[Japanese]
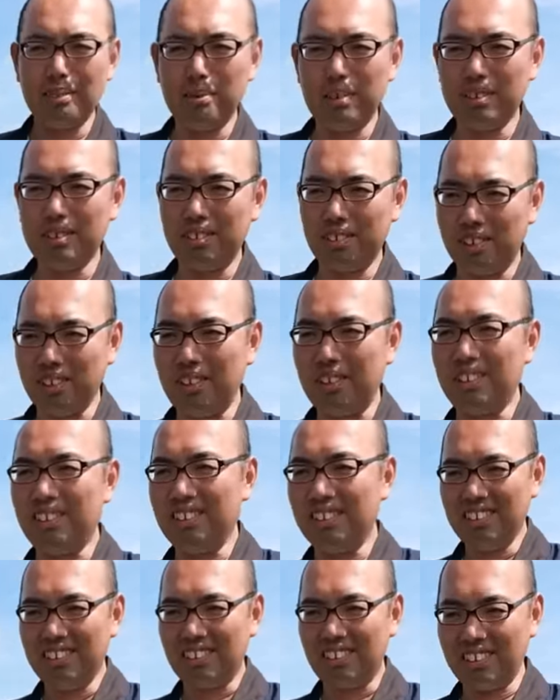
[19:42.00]
思うと
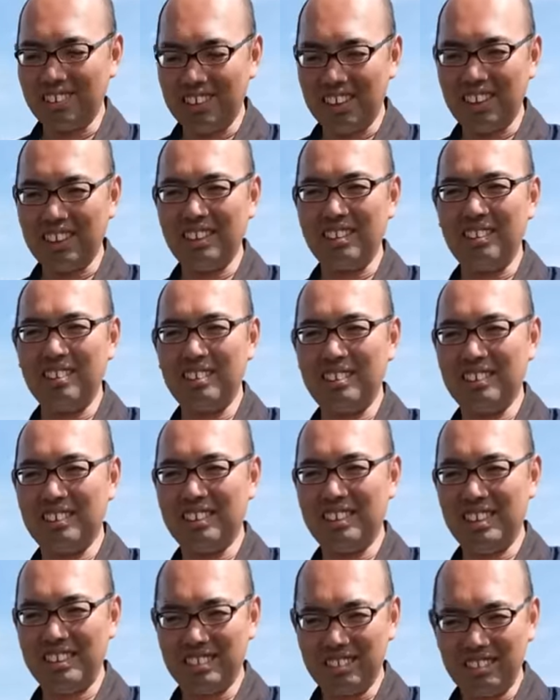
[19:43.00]
こういう作業を
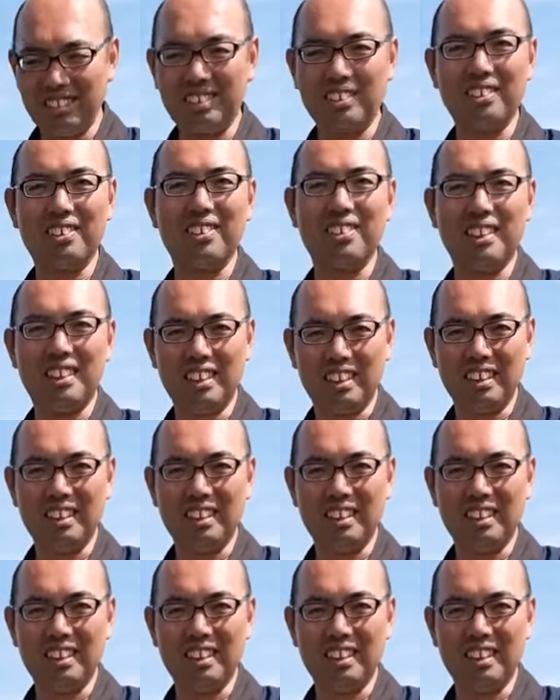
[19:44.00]
してるということでね、